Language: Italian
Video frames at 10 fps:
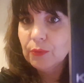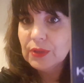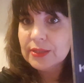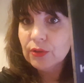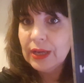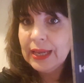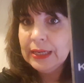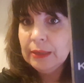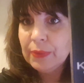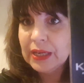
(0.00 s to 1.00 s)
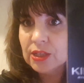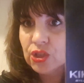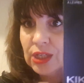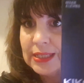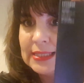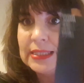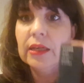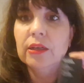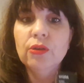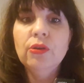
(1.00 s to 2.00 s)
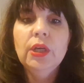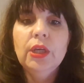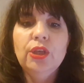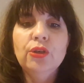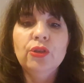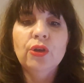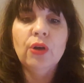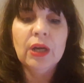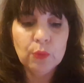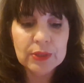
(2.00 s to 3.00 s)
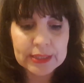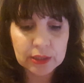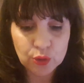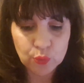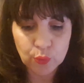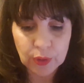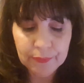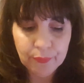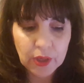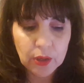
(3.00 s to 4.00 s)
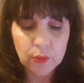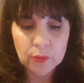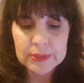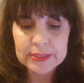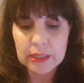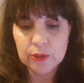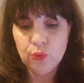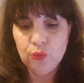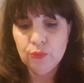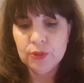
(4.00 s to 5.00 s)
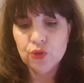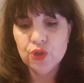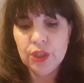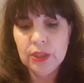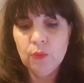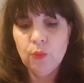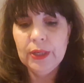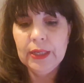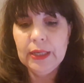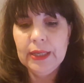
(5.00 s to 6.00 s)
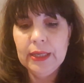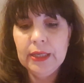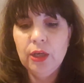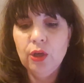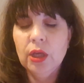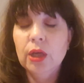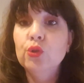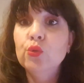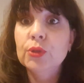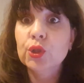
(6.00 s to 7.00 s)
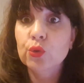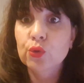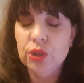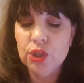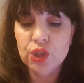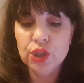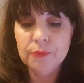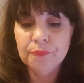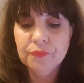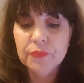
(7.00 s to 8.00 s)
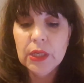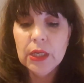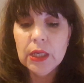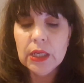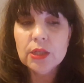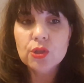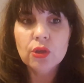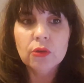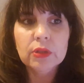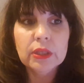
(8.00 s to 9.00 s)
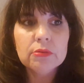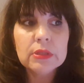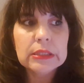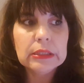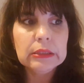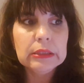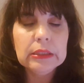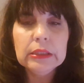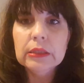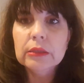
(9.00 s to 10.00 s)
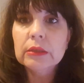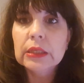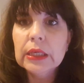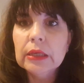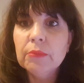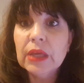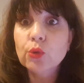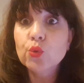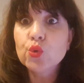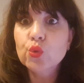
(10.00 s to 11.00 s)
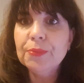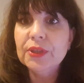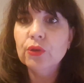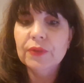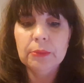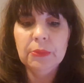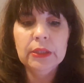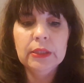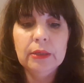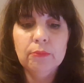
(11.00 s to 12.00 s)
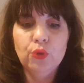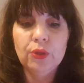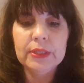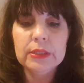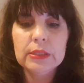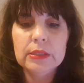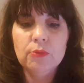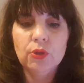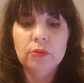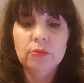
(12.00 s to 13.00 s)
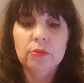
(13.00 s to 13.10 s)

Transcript: Questo è il packaging esterno, io ne ho acquistati due, ho acquistato il numero 5 e il numero 12 e sono dei rossetti che mi hanno stupito veramente moltissimo.